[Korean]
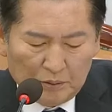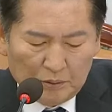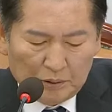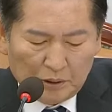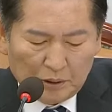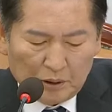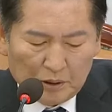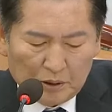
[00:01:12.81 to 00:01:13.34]

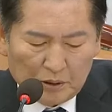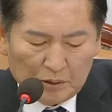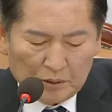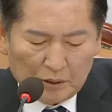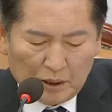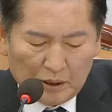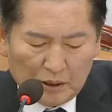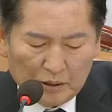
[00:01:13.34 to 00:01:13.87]
윤석열
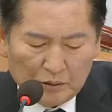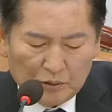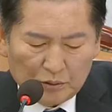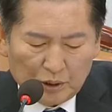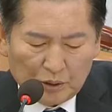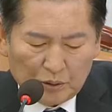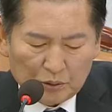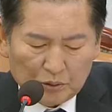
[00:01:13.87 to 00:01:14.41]
씨는 내란
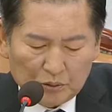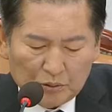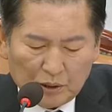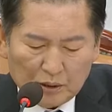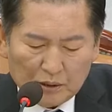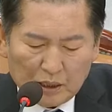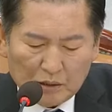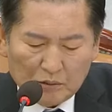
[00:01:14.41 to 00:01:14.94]
수계로
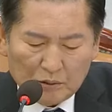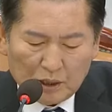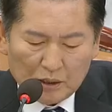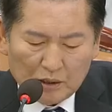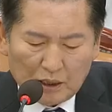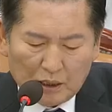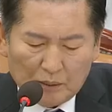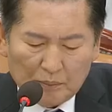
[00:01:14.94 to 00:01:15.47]
수사당국에
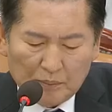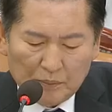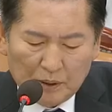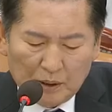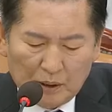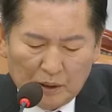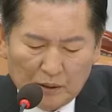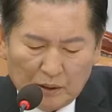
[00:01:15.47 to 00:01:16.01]
의해
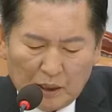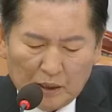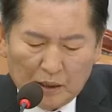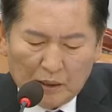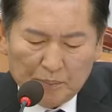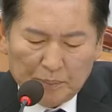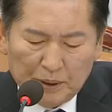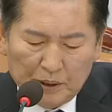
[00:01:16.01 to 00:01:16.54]

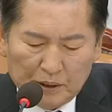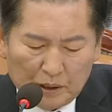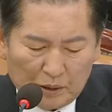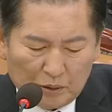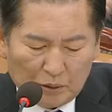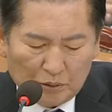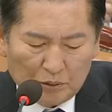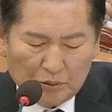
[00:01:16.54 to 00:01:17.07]
내란
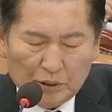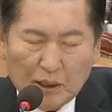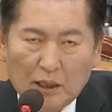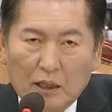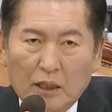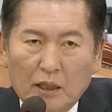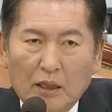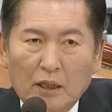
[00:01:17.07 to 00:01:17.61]
피의자로
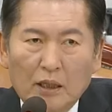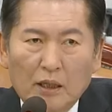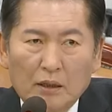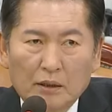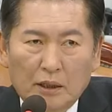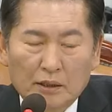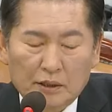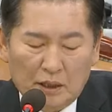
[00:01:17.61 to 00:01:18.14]
수사
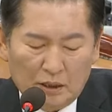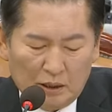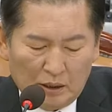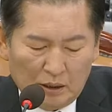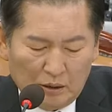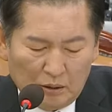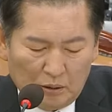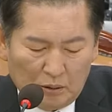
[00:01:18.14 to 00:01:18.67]

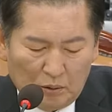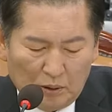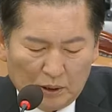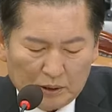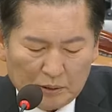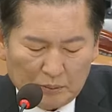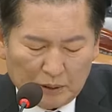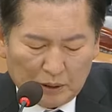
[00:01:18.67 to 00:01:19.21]
대상에
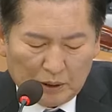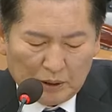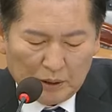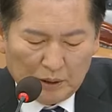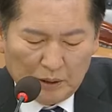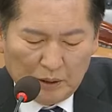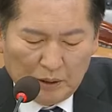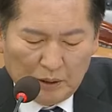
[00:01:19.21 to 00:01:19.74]
올랐습니다.